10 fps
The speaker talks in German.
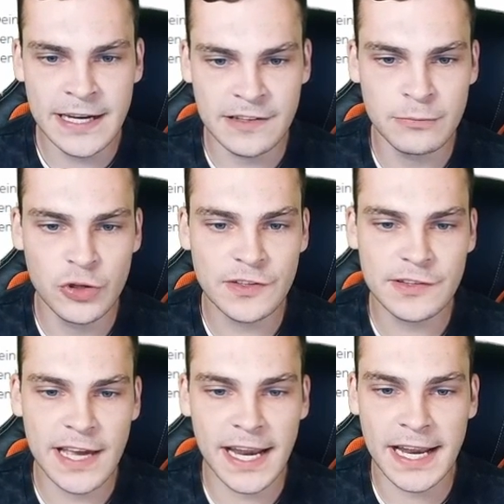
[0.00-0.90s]
Das müssten
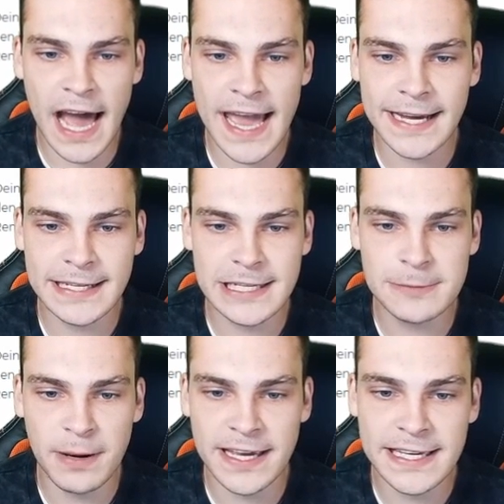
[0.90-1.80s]
ja dann eigentlich
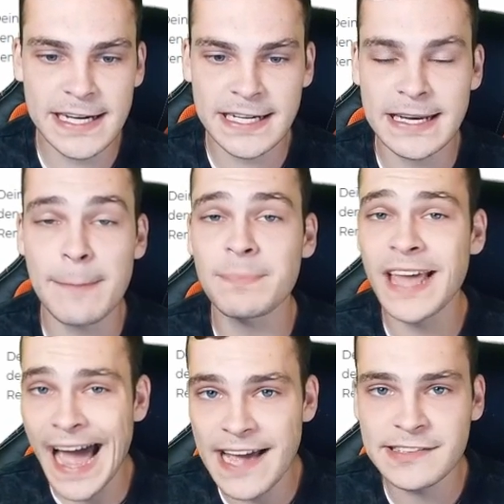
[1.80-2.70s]
bei hier knapp
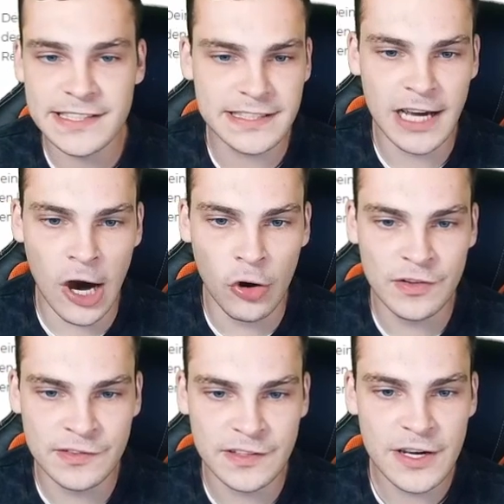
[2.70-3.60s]

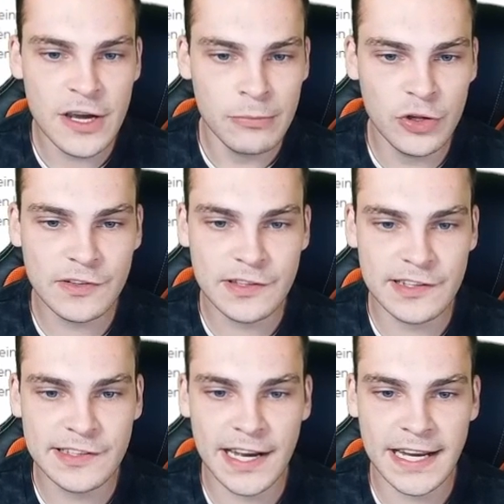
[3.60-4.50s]
30.000, müssten
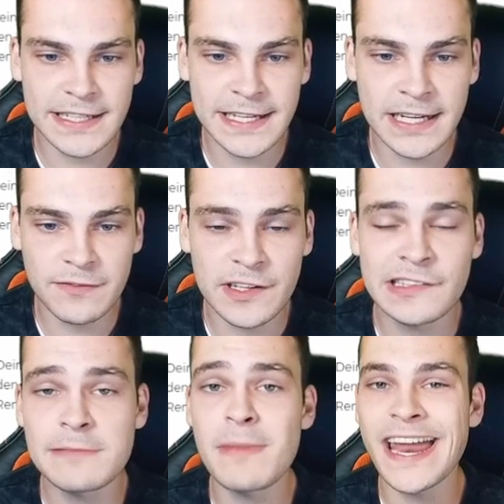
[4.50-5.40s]
es ja dann irgendwie
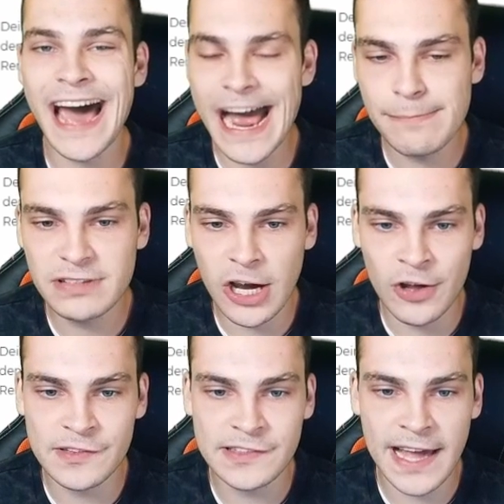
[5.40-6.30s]

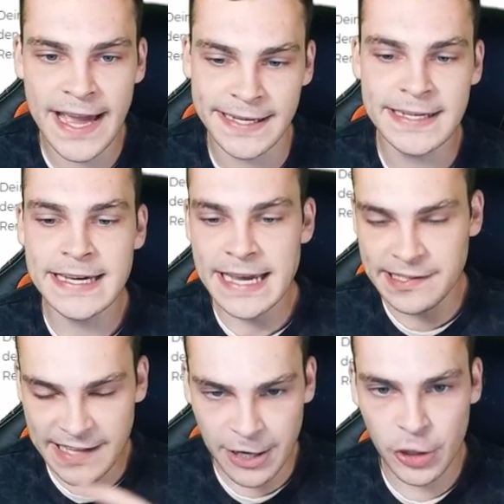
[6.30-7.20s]
7.500 sein
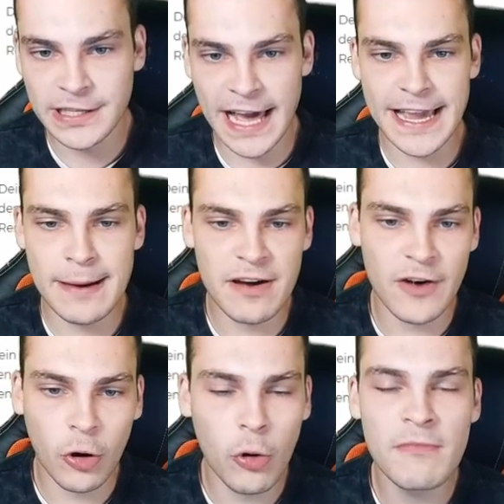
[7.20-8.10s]
zeige euch gleich aber
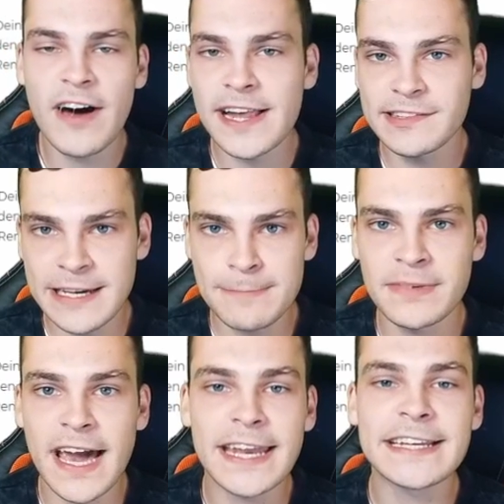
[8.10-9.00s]
warum, weil es eben
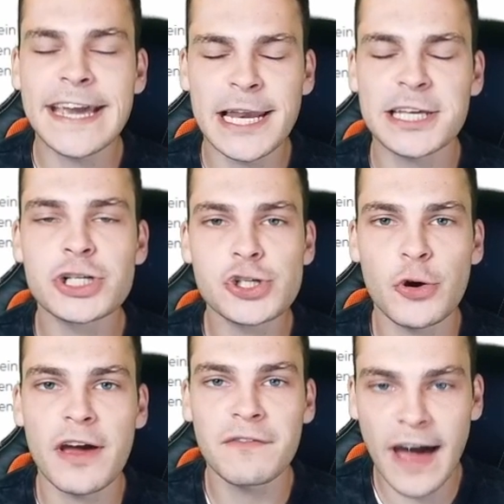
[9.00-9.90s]
ja den jährlichen
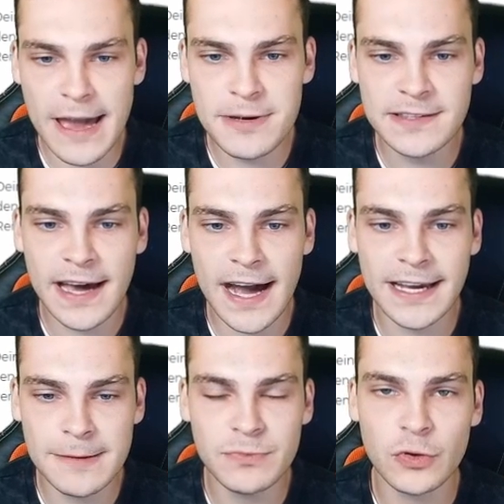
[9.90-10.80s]
Steuerfreibetrag
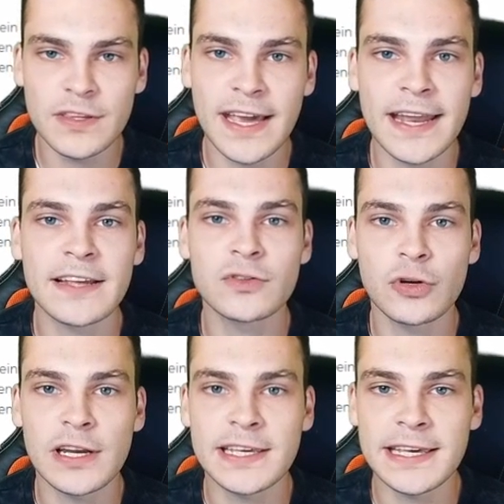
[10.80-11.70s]
gibt und der
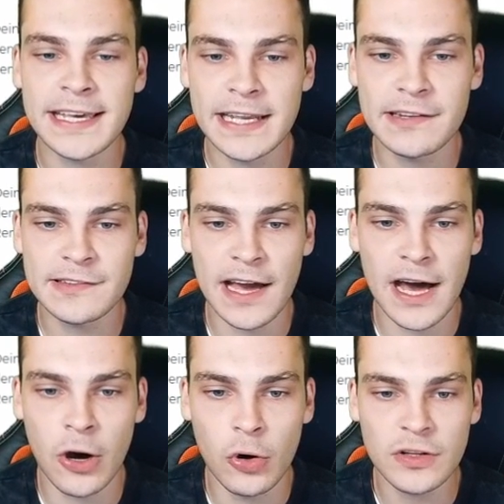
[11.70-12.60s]
natürlich jedes Jahr
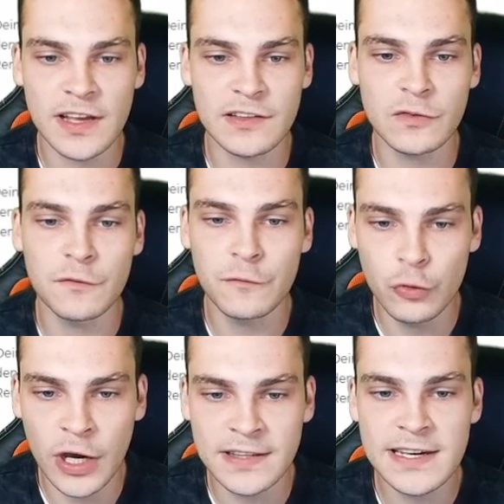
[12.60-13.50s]
auch dazu
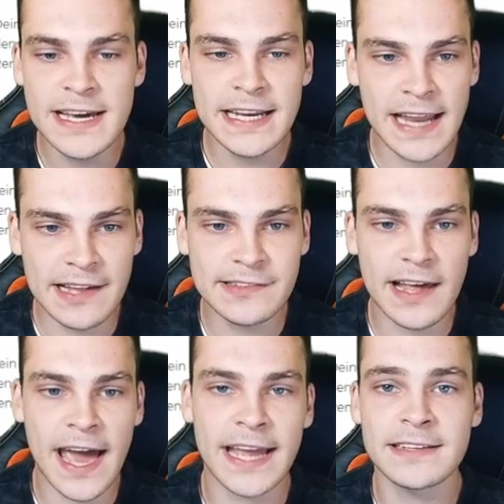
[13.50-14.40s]
führt, dass
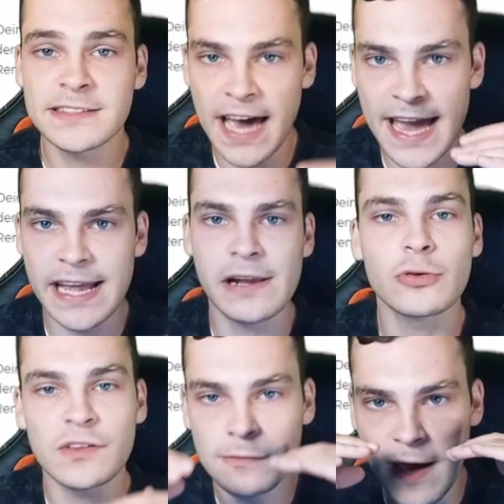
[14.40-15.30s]
ein Teil,
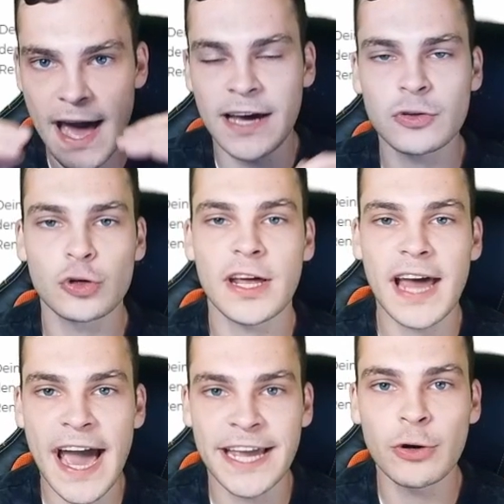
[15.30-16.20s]
und zwar
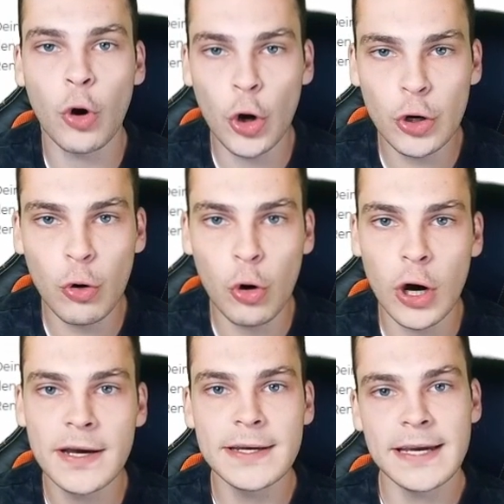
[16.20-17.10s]
801
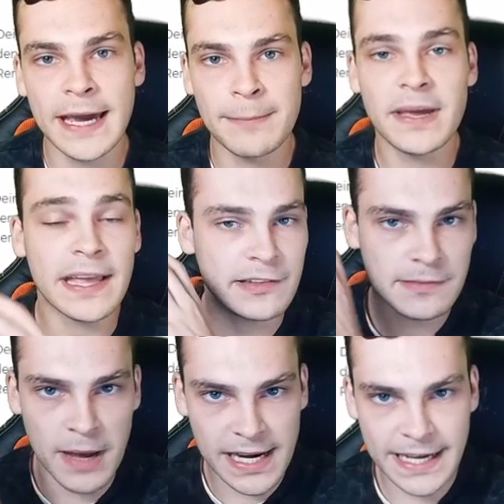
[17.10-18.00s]
Euro, ähm, jetzt
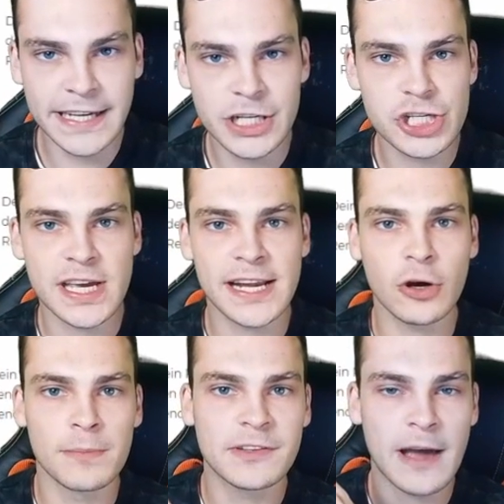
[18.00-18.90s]
mal dahingestellt,
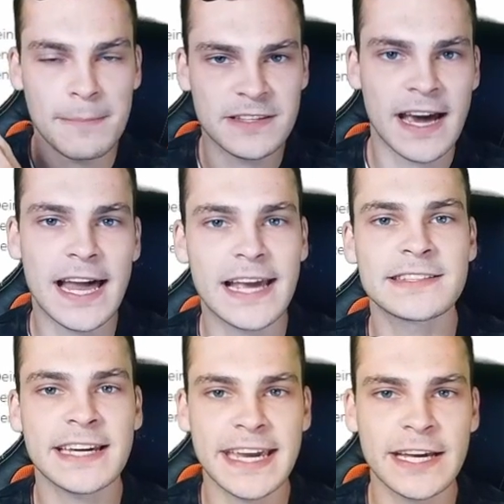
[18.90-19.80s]
ob es
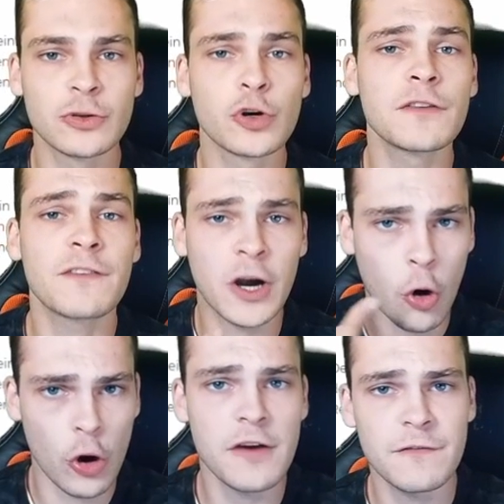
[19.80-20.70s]
Kapitalerträge durch
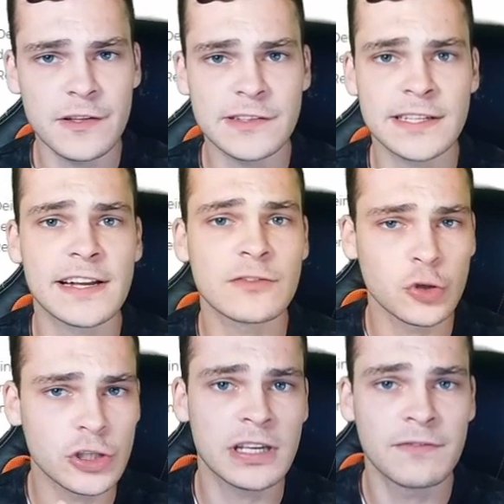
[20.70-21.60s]
Verkäufe sind, also
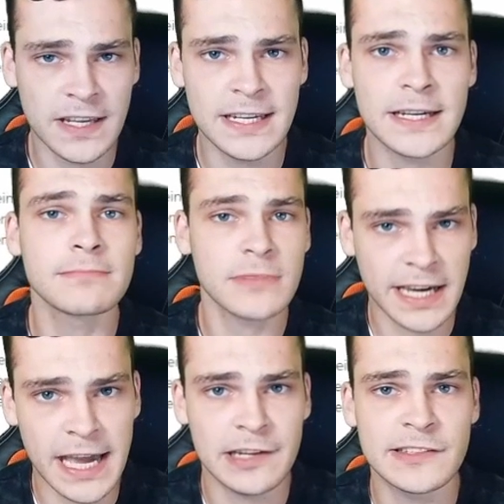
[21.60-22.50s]
durch Gewinne,
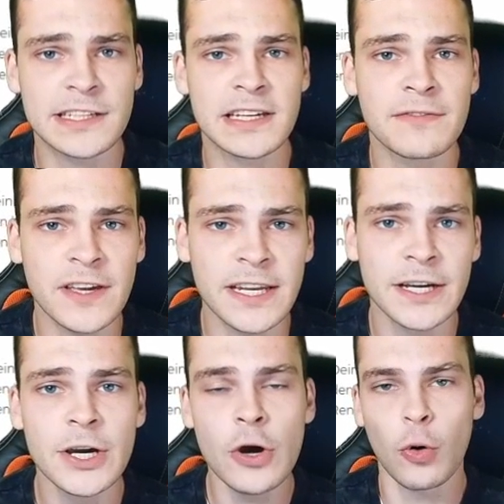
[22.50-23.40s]
realisierte Gewinne
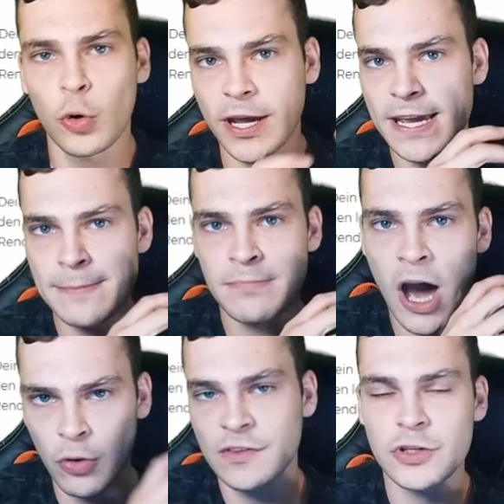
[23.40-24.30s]
oder eben
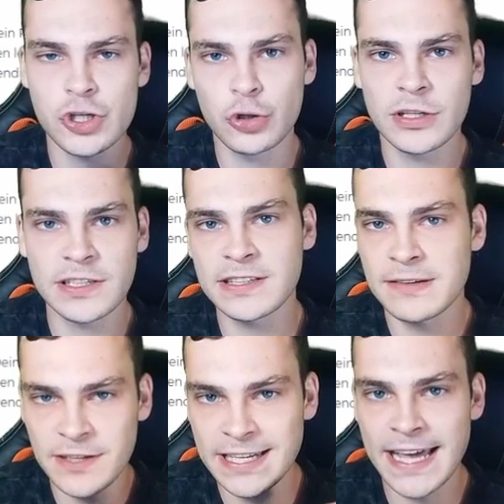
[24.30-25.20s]
ausgeschüttete
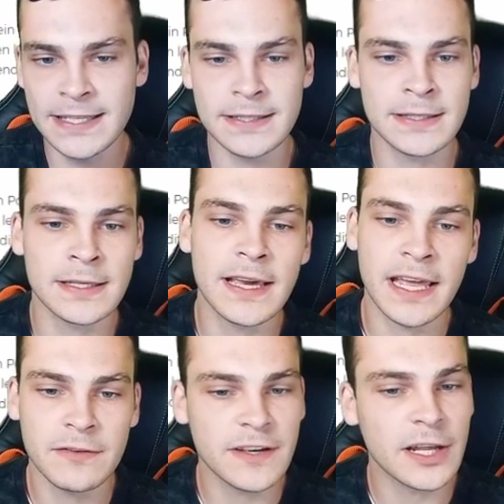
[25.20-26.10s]
Dividenden,
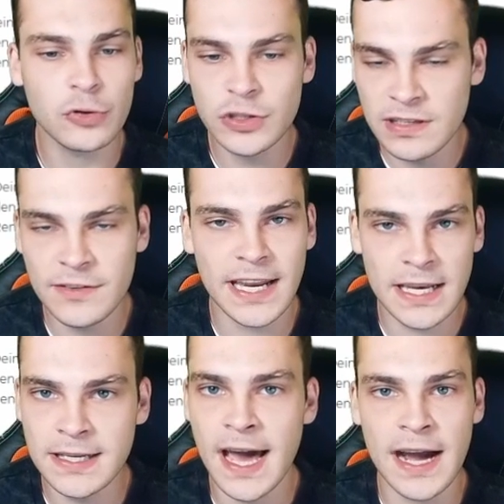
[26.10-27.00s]
entweder durch
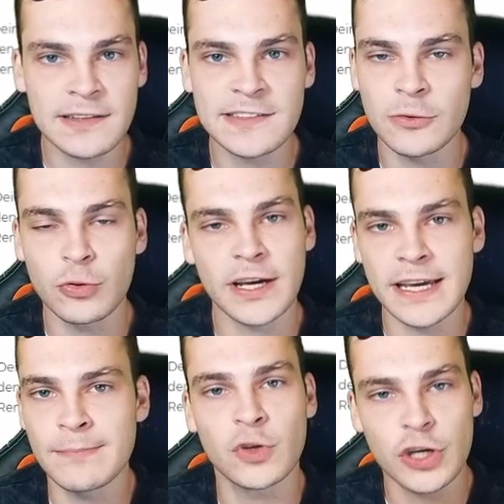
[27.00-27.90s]
Dividendenaktien oder
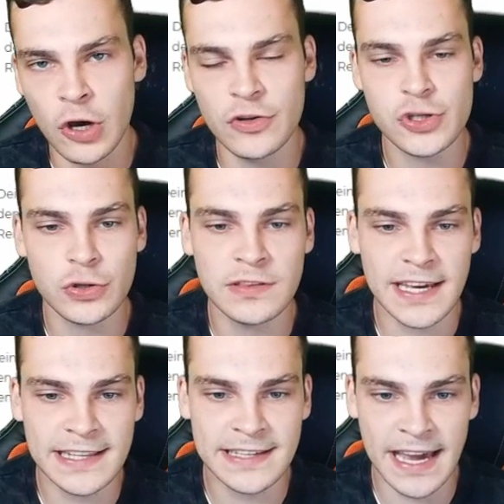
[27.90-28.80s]
eben durch ausschüttende
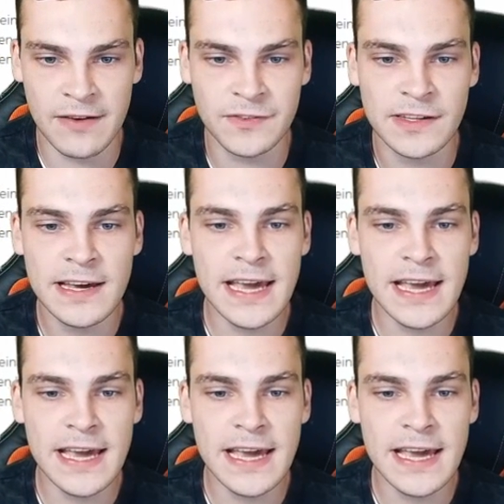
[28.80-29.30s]
ETFs,